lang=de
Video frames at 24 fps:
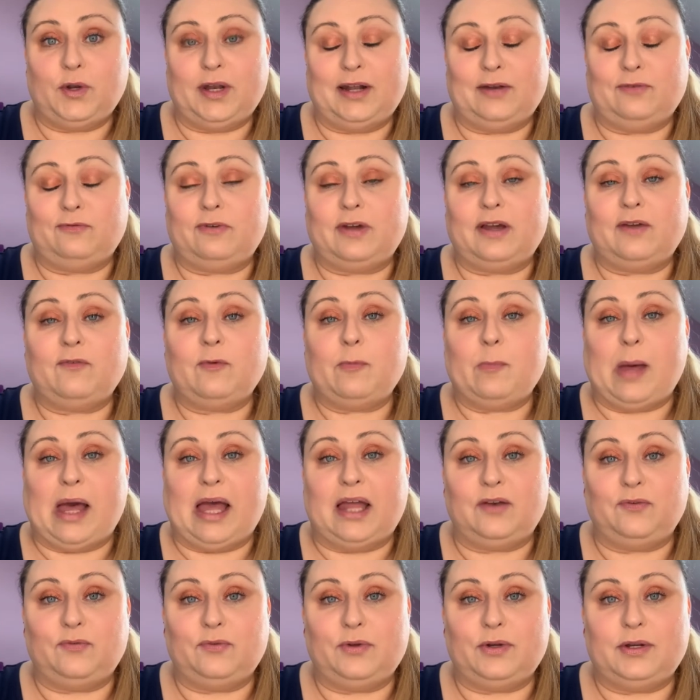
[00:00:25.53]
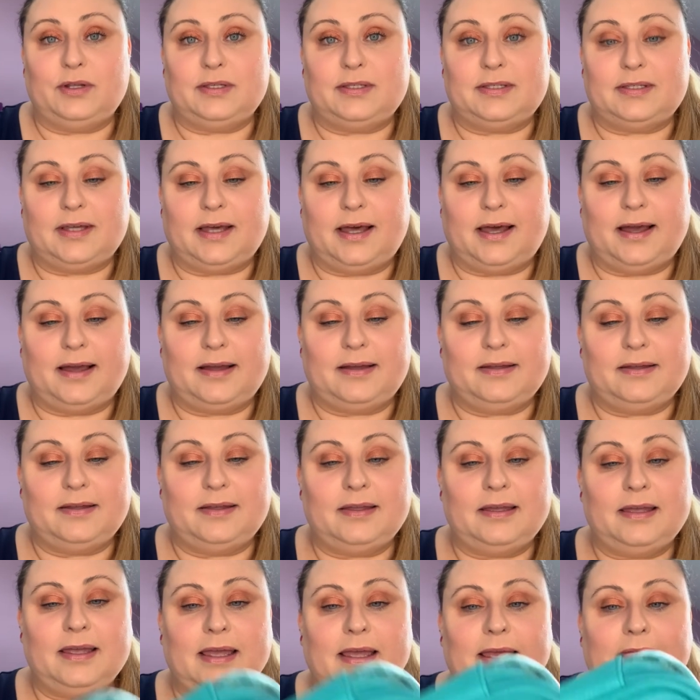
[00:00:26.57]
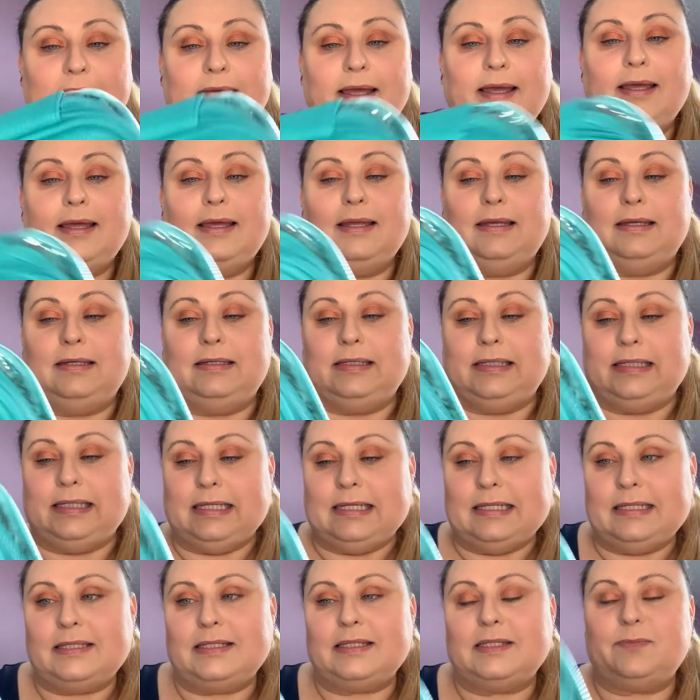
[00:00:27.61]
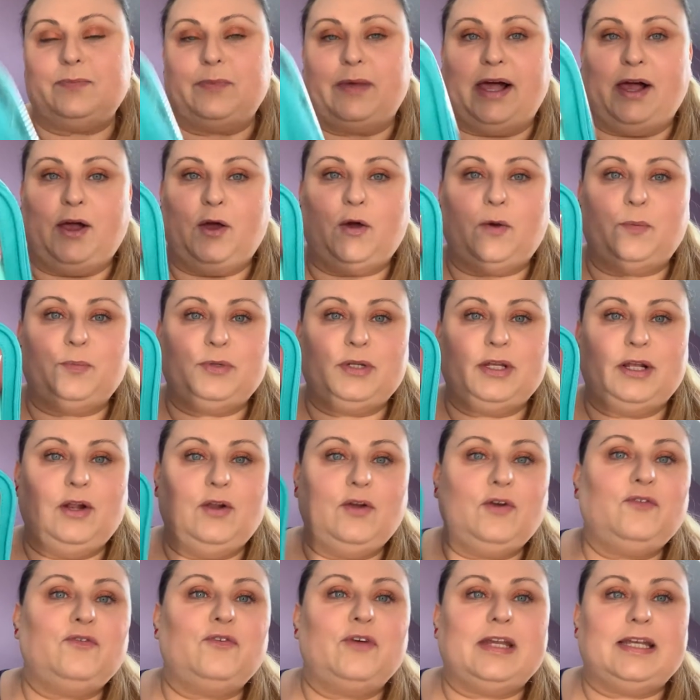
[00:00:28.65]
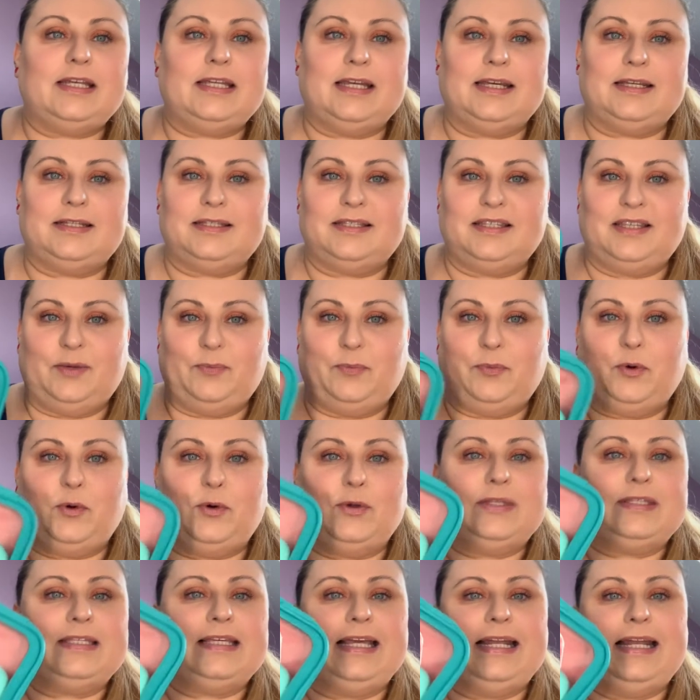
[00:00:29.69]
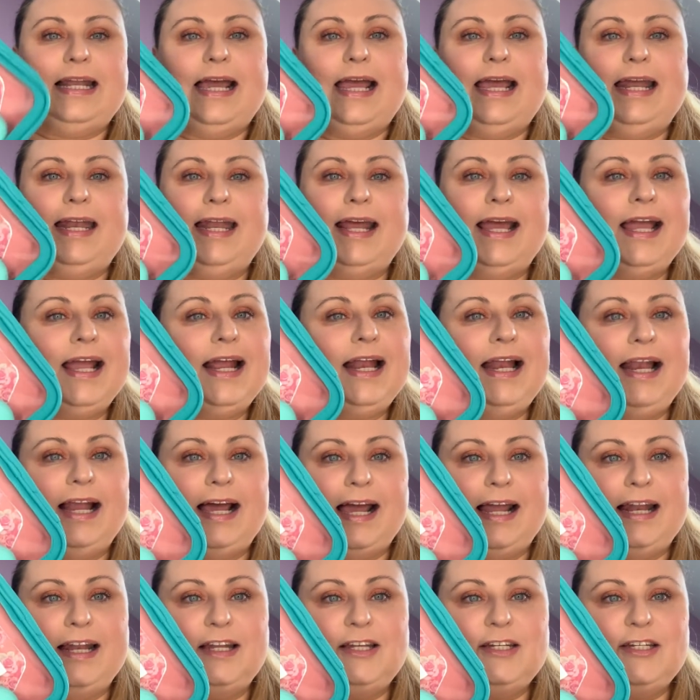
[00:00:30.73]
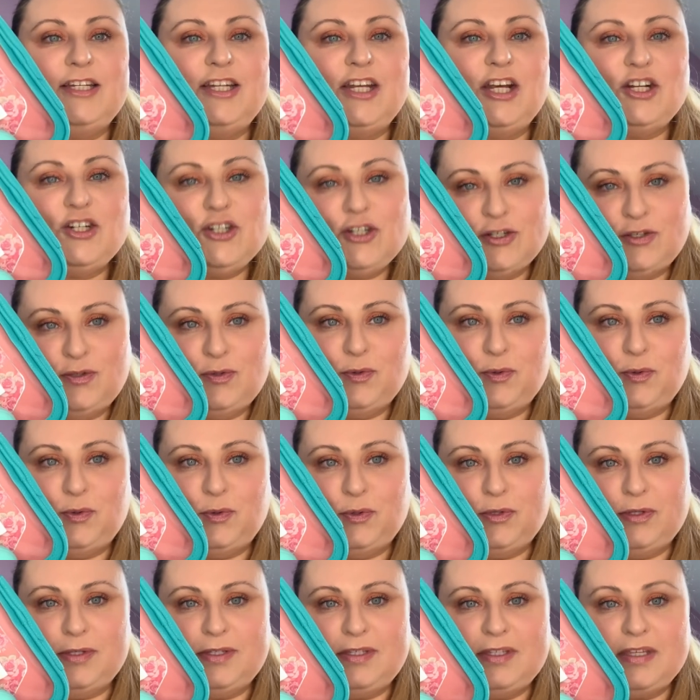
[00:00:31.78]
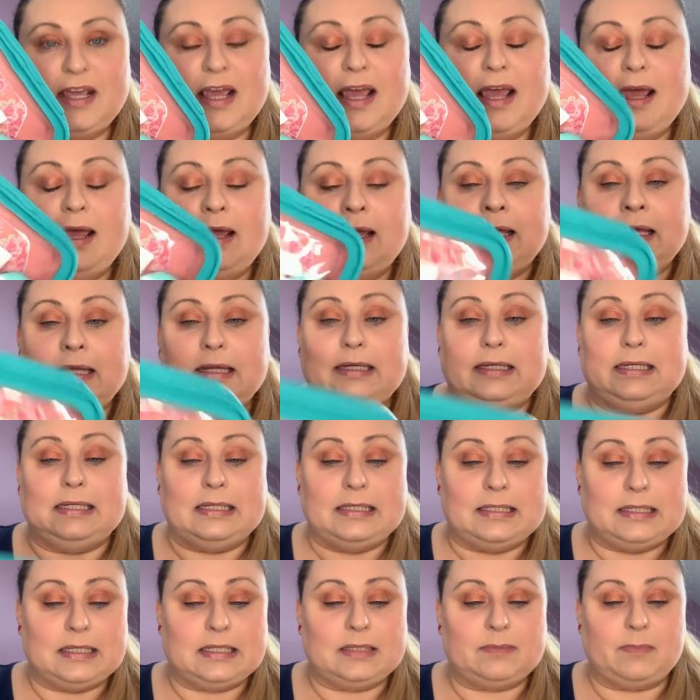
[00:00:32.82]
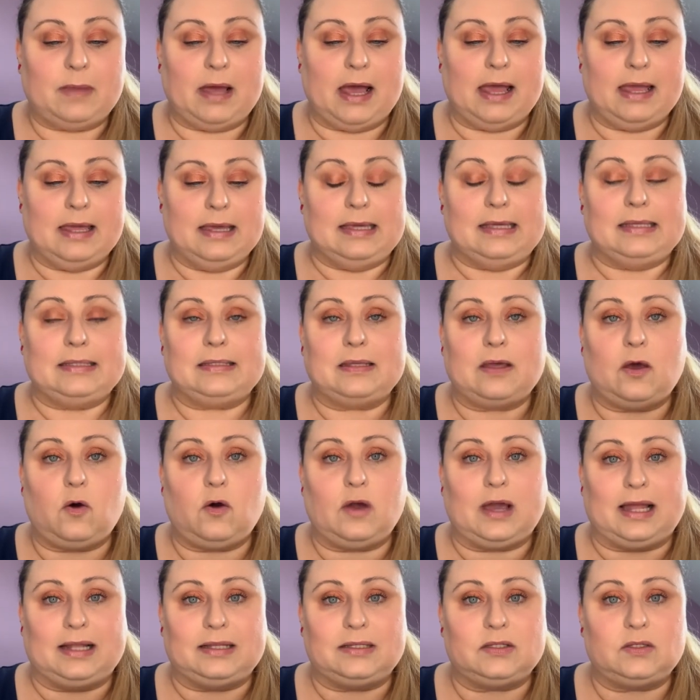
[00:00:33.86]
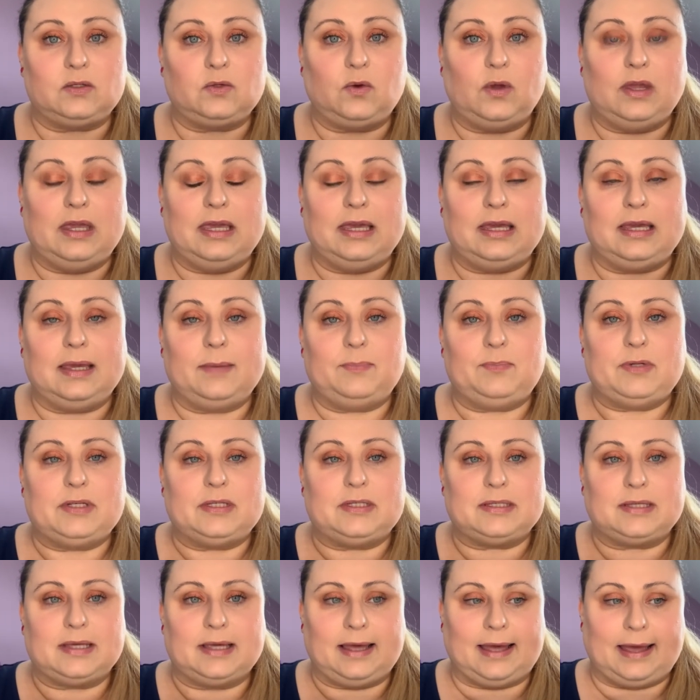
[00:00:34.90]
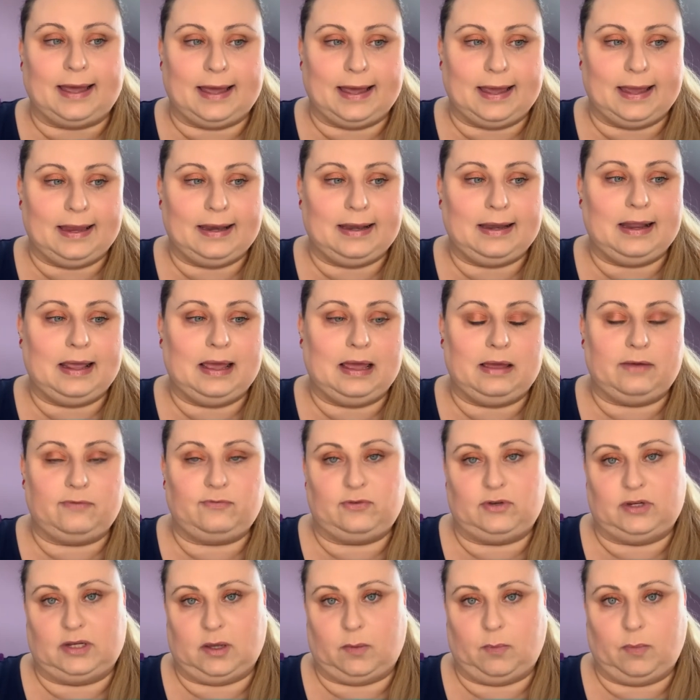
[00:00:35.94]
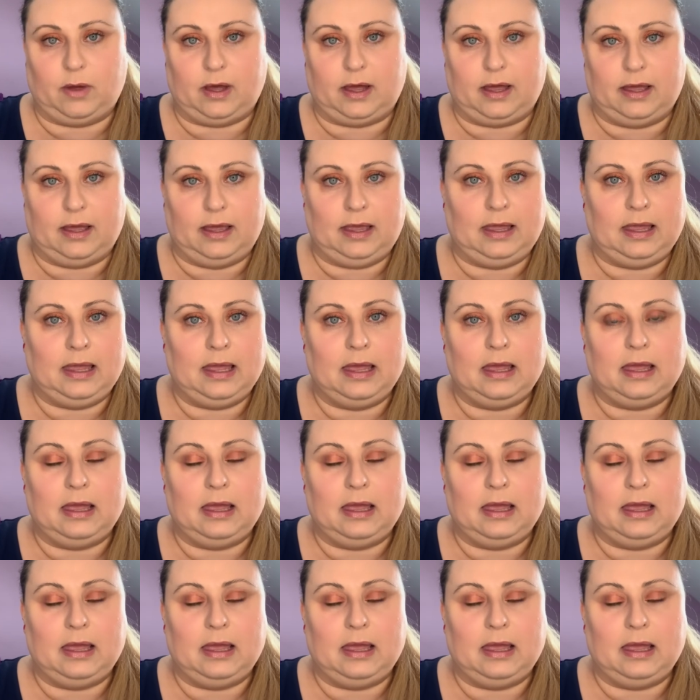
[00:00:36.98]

dann fangen wir mal an, würde ich sagen. Dieses Mal kommt die Look Fantastic Box in einer kleinen Tasche zu uns. Dieses Mal ist auch ganz neu, hier gibt es kein Heft dabei.